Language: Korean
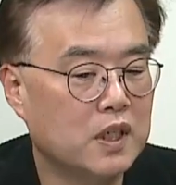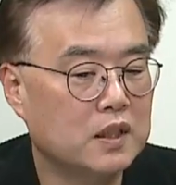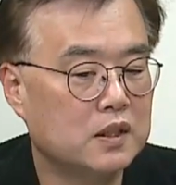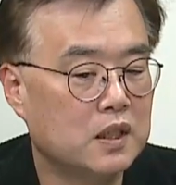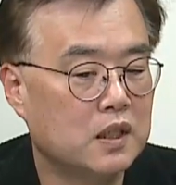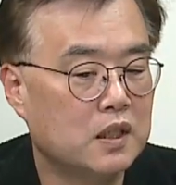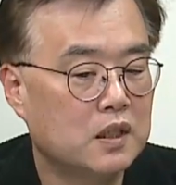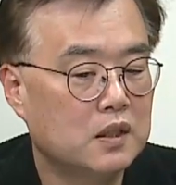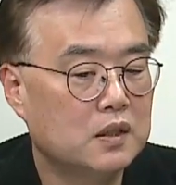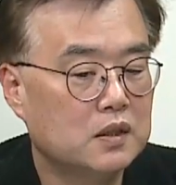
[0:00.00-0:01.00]
게 아니라
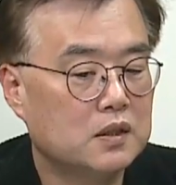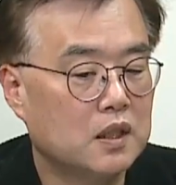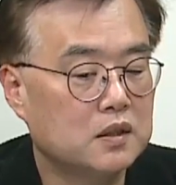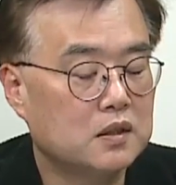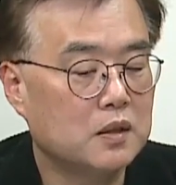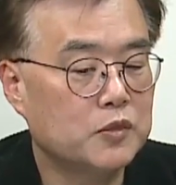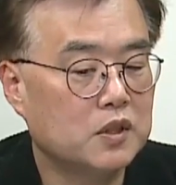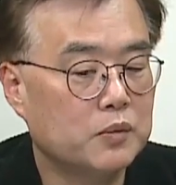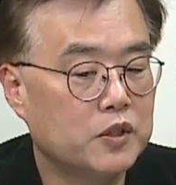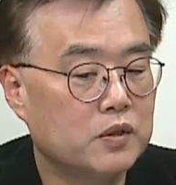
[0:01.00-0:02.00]
자칫
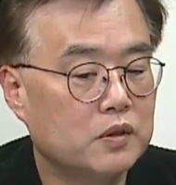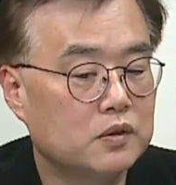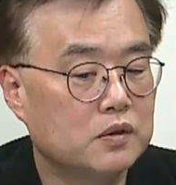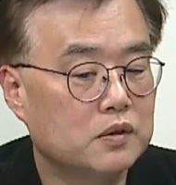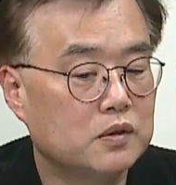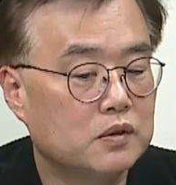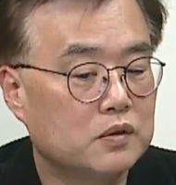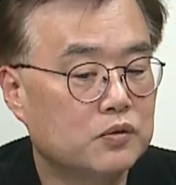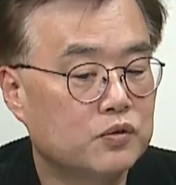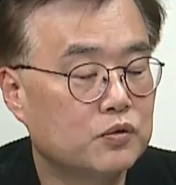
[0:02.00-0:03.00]

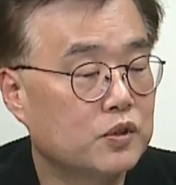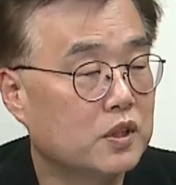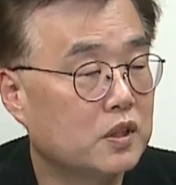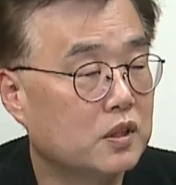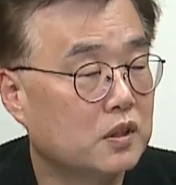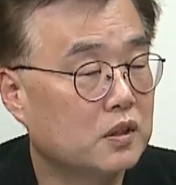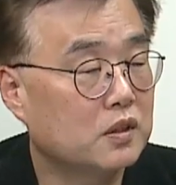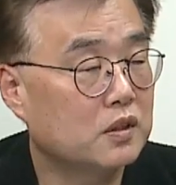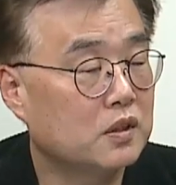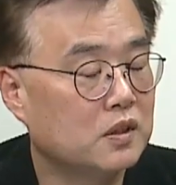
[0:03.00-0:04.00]
잘못하면 중국이
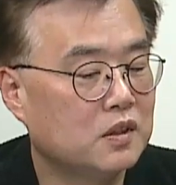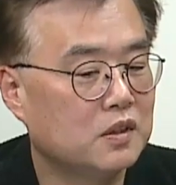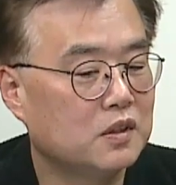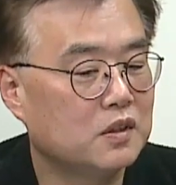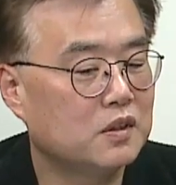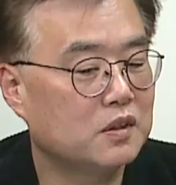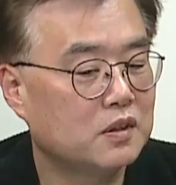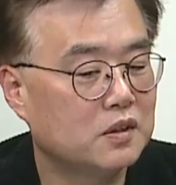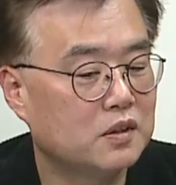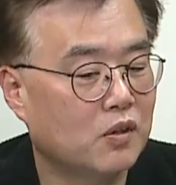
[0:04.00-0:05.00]

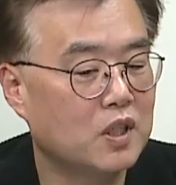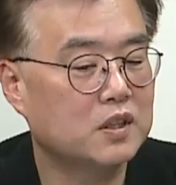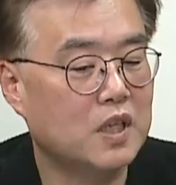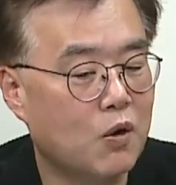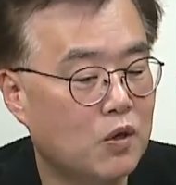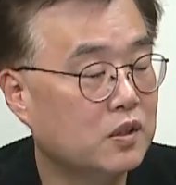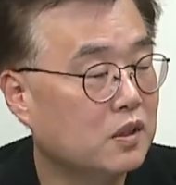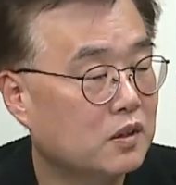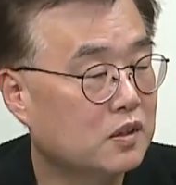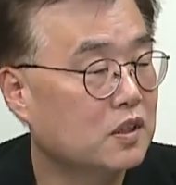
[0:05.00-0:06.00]
이 여러 가지
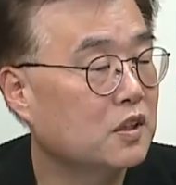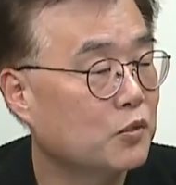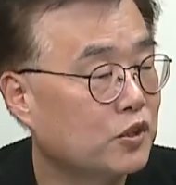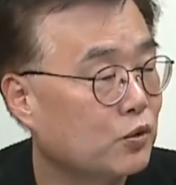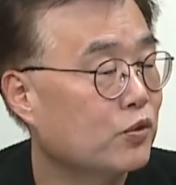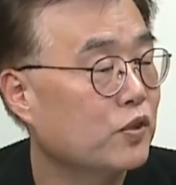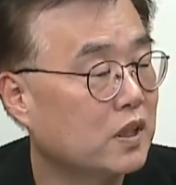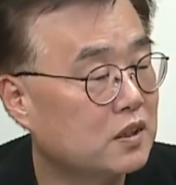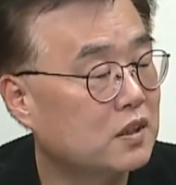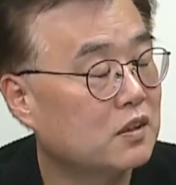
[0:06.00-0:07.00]
자원 특히 이제 뭐
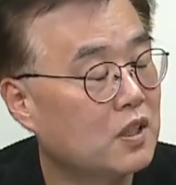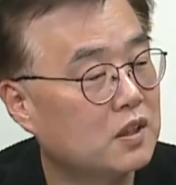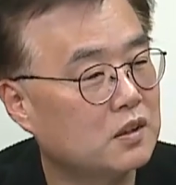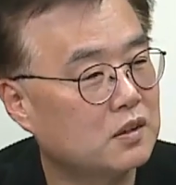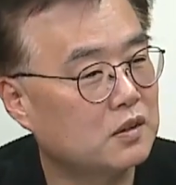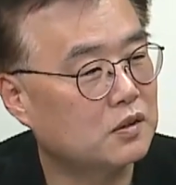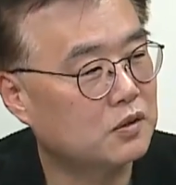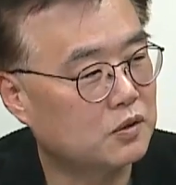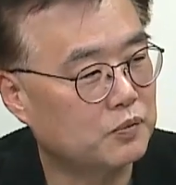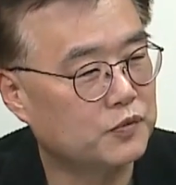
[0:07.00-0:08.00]
시트류라든지
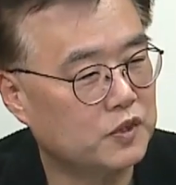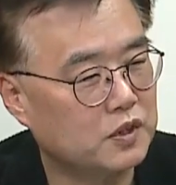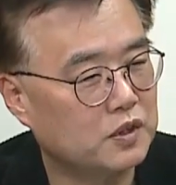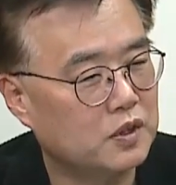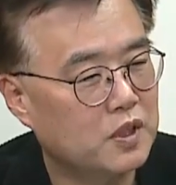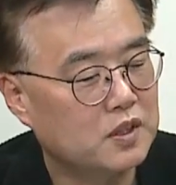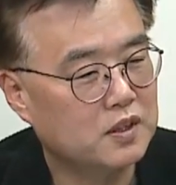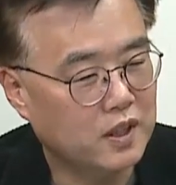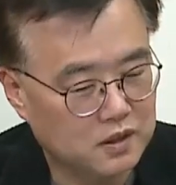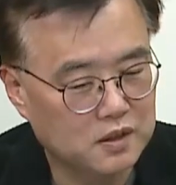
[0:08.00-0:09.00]
이러한 좀
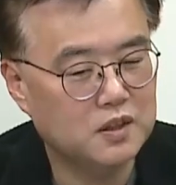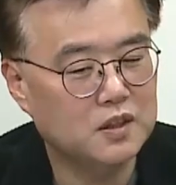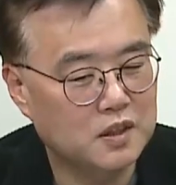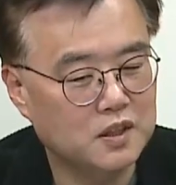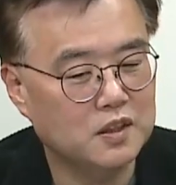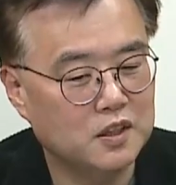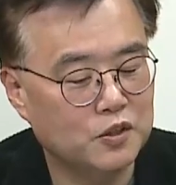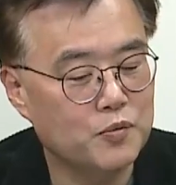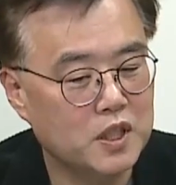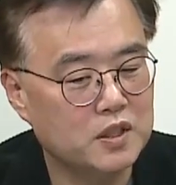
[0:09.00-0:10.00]
특히 이제 최근에
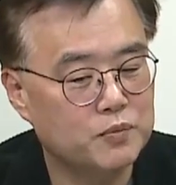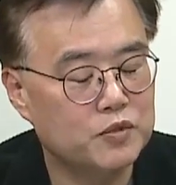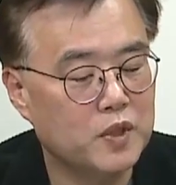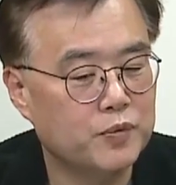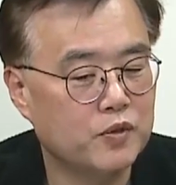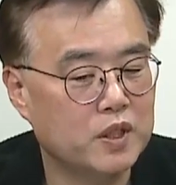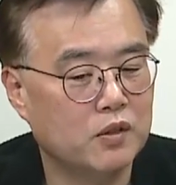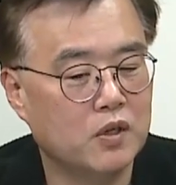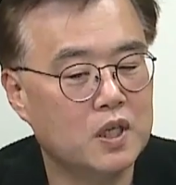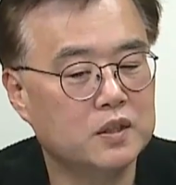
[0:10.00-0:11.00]
첨단 제품에 필요한
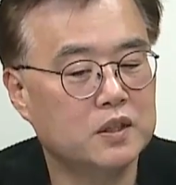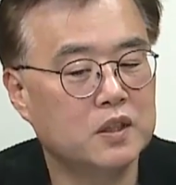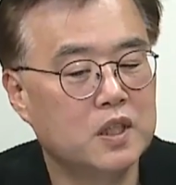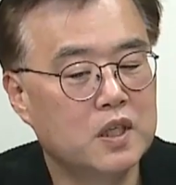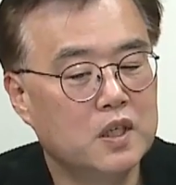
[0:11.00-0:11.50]
여러 가지